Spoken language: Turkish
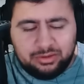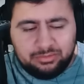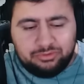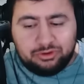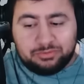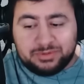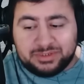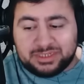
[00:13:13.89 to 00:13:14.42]

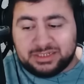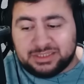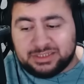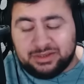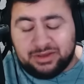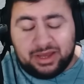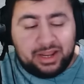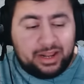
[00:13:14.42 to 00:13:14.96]
Büyük bir
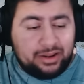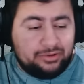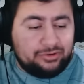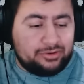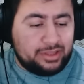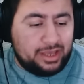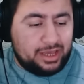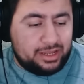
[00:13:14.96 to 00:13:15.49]
sıkıntı var yani
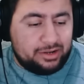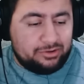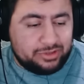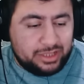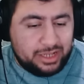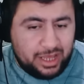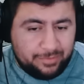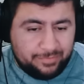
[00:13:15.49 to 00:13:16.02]
orada yani.
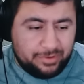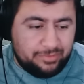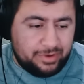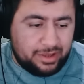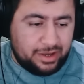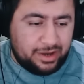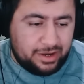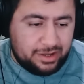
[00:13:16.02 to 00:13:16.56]
Orada ne yapayım ben ya?